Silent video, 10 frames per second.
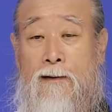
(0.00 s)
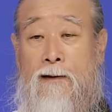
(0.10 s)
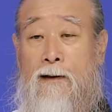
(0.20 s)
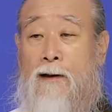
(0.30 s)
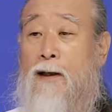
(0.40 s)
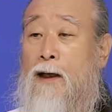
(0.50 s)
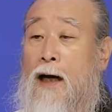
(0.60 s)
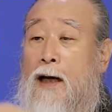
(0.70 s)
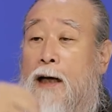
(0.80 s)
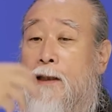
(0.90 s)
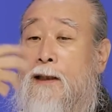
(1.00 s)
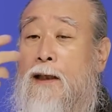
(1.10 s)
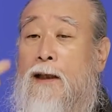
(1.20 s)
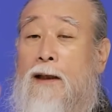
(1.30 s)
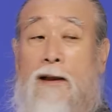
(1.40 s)
어, 아까지
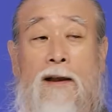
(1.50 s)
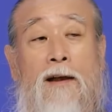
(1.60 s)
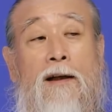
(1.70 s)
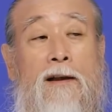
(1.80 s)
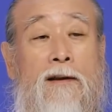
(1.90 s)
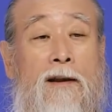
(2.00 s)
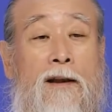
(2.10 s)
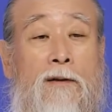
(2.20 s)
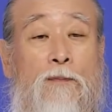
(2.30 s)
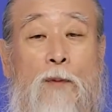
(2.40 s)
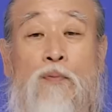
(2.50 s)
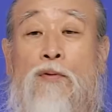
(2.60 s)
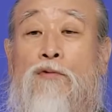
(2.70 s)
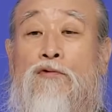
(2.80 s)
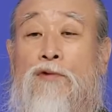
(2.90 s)
이게 어, 이게 뭐
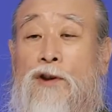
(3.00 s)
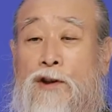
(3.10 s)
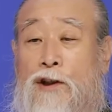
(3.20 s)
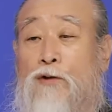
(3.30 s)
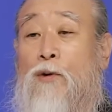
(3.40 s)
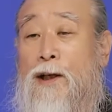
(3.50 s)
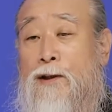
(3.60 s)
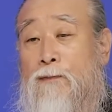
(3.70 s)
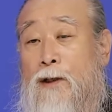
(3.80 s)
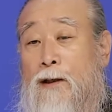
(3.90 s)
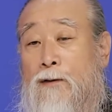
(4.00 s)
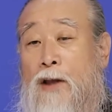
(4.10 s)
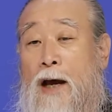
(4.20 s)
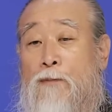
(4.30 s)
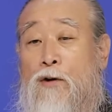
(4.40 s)
풀어주던 것들이 똑같습니다.
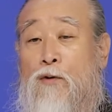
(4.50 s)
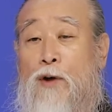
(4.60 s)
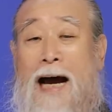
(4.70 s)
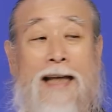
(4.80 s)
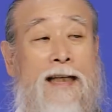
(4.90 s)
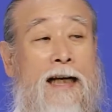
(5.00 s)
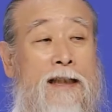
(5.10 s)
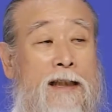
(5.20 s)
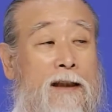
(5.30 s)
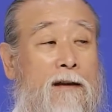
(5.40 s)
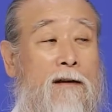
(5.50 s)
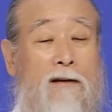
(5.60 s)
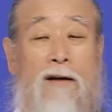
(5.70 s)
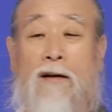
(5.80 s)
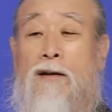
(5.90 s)
대한민국은 아직까지
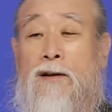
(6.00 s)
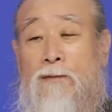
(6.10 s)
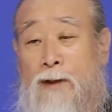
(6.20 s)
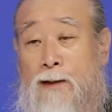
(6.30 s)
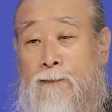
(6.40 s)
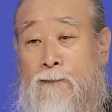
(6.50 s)
덜 컸습니다.